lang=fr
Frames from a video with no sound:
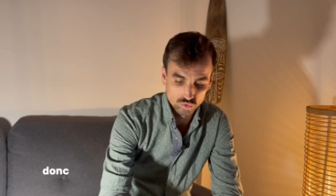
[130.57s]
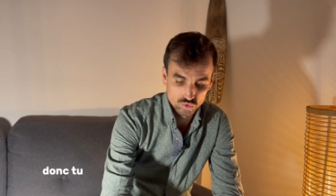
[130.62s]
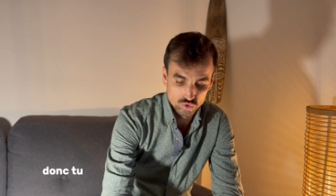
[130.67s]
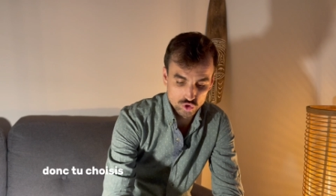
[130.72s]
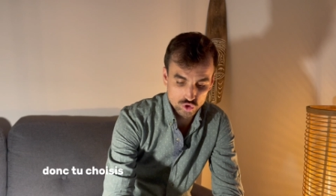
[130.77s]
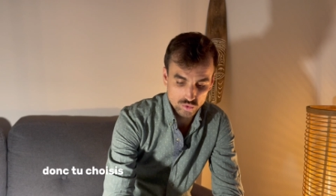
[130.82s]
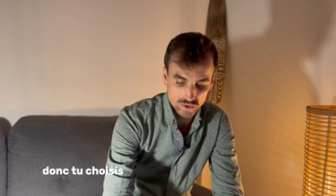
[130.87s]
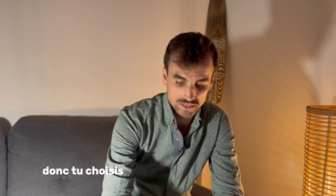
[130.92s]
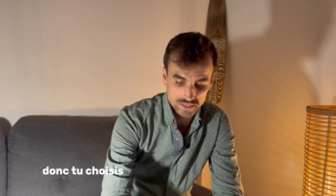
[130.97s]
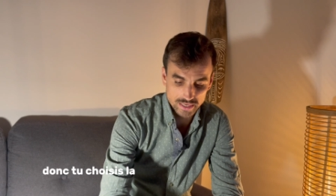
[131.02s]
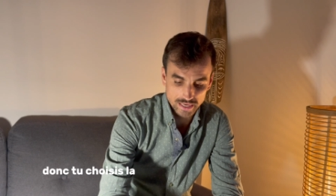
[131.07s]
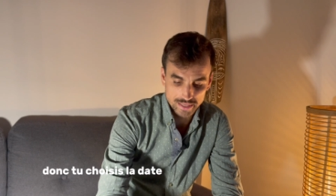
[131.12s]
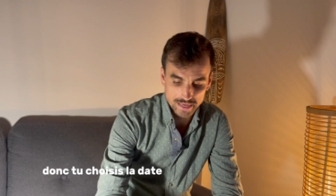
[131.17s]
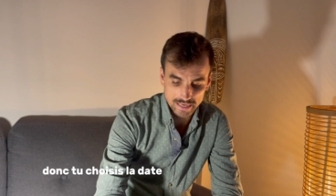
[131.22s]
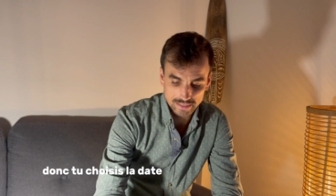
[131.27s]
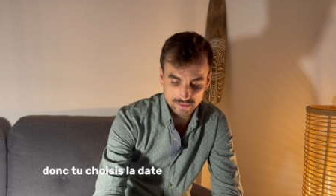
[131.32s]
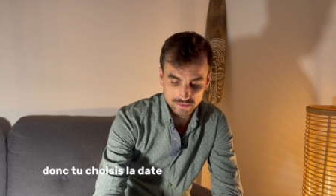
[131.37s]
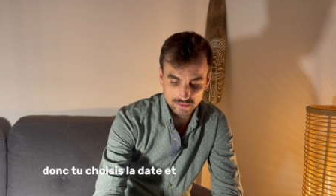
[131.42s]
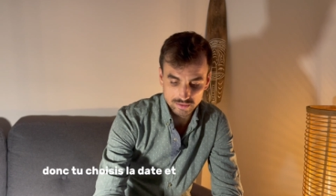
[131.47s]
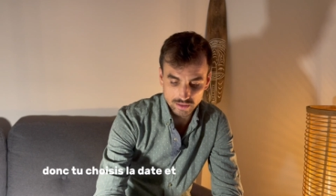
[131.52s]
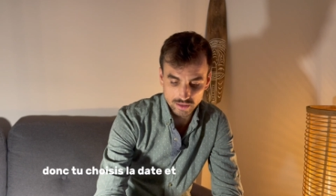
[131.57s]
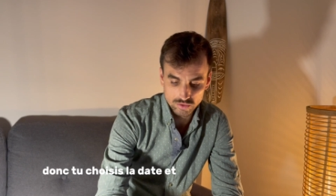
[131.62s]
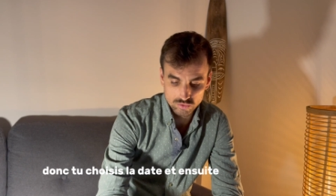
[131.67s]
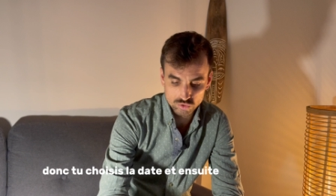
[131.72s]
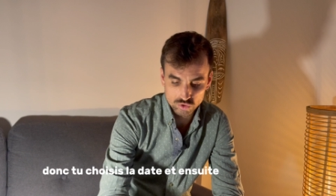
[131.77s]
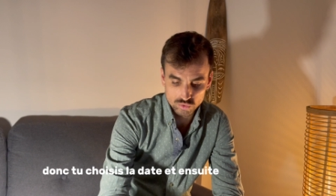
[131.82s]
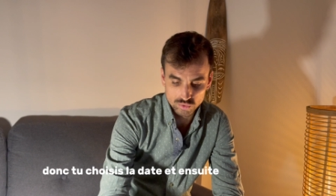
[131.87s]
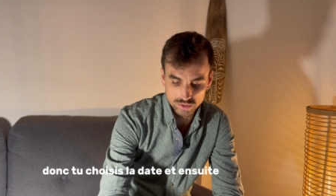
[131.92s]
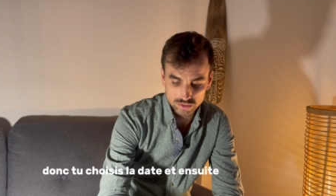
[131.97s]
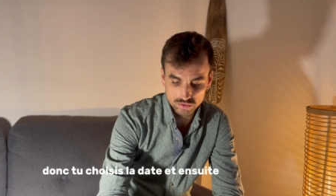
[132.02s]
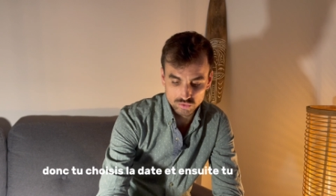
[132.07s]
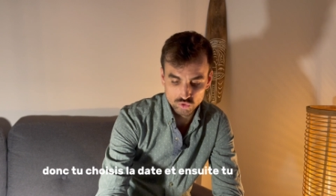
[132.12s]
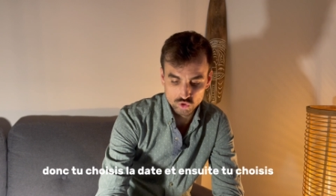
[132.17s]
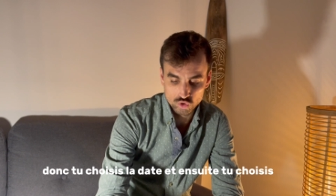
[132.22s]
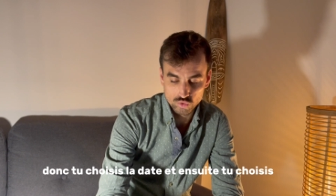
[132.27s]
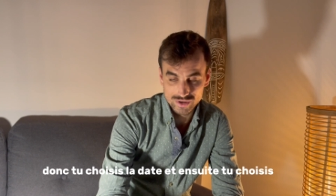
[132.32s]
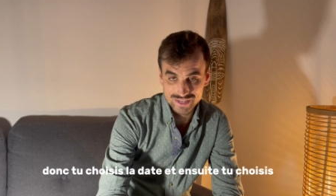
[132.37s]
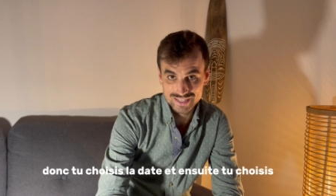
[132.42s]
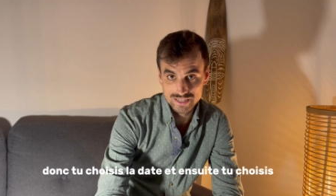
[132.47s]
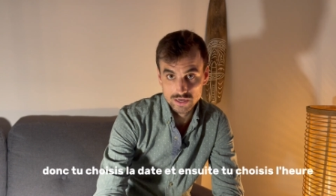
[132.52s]
tu choisis la date et ensuite tu
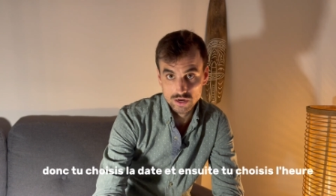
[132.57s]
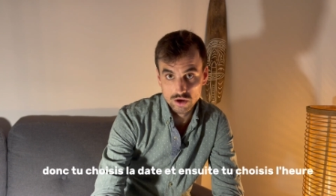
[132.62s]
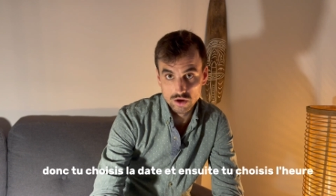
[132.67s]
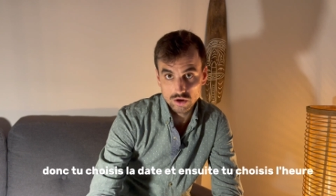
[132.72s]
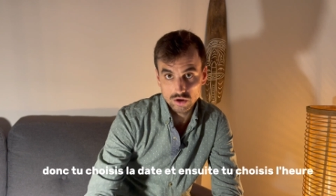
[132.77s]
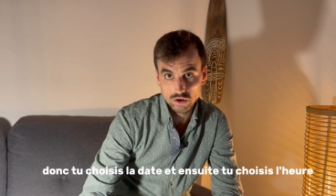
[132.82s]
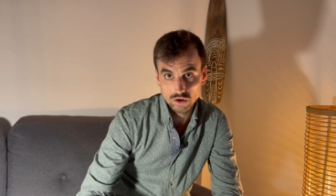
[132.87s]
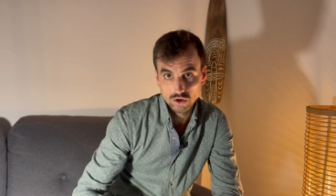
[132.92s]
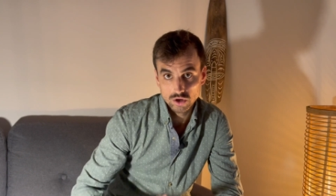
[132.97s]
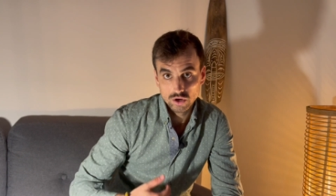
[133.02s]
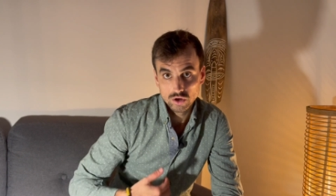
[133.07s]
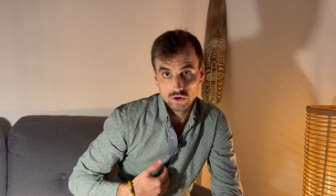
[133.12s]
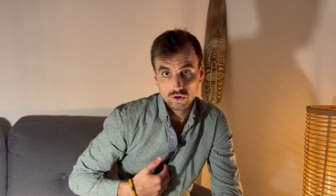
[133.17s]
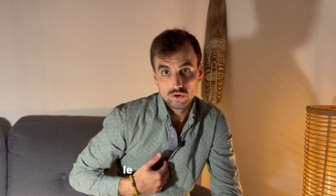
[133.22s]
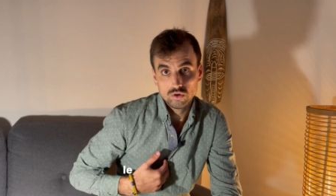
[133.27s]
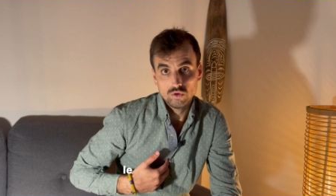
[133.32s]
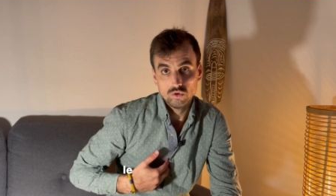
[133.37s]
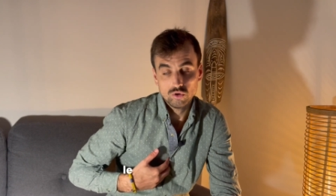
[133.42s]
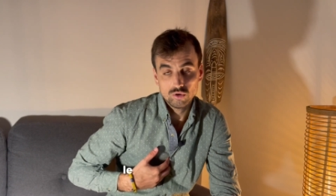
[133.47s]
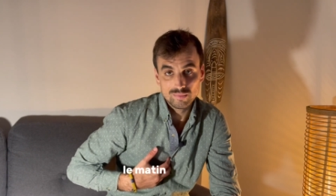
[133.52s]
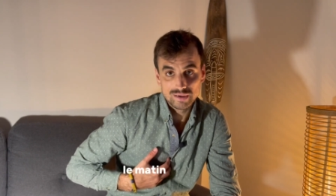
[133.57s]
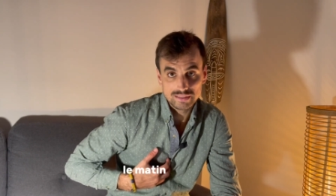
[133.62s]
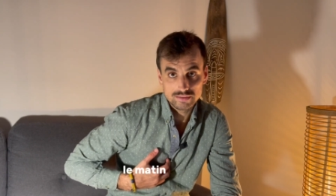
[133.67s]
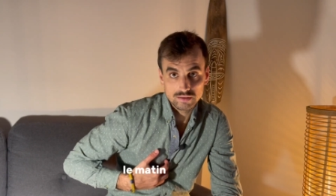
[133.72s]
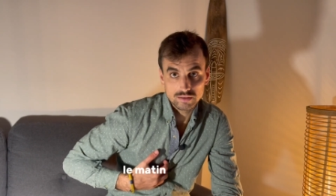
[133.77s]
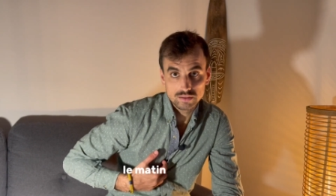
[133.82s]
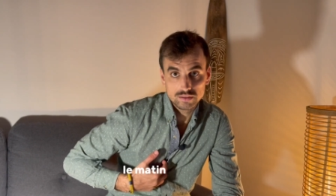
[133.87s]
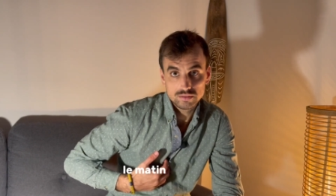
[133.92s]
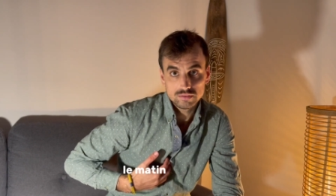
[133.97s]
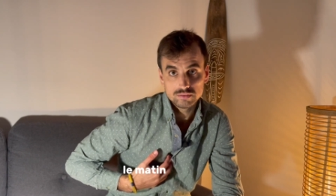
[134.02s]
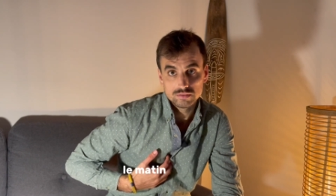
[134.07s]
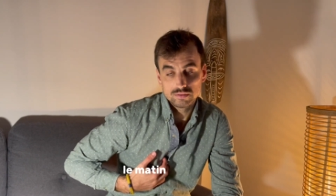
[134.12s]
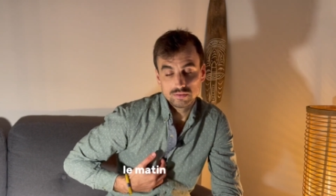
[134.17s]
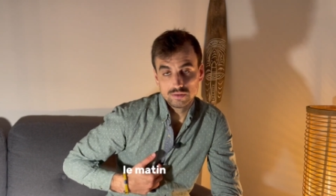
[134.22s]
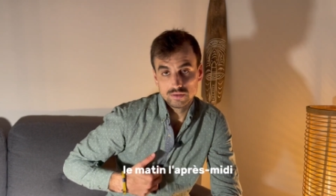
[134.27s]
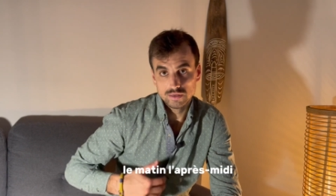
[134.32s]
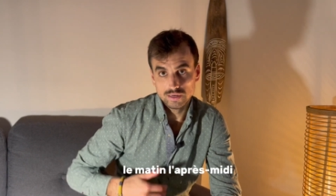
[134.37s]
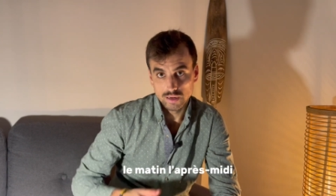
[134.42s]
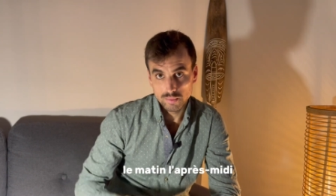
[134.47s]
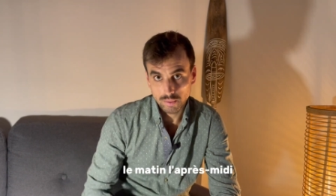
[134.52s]
choisis l'heure, le matin,
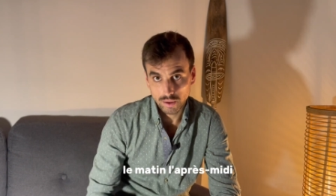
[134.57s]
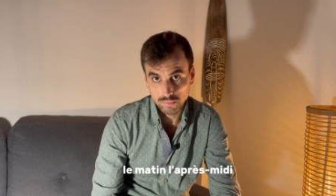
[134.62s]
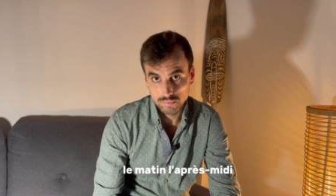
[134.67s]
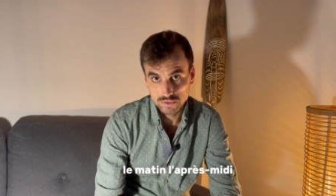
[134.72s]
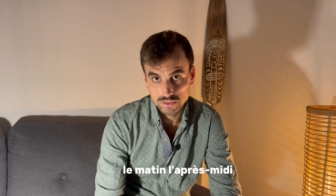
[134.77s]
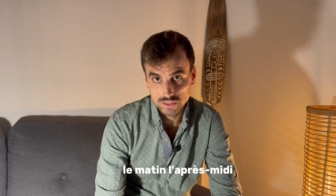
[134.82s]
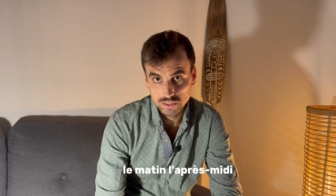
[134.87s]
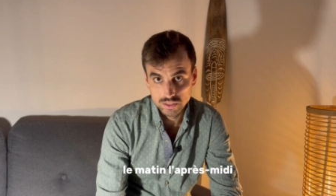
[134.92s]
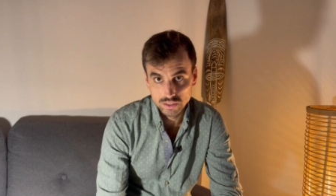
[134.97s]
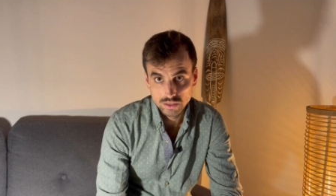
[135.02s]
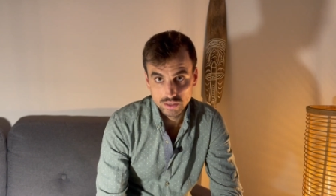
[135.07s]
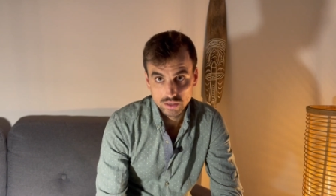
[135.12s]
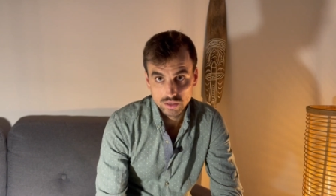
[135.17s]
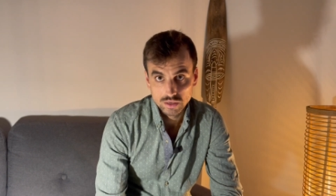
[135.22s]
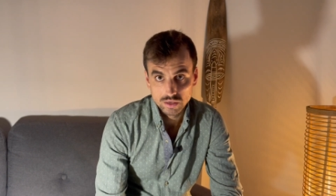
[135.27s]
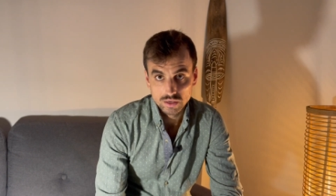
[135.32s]
l'après-midi.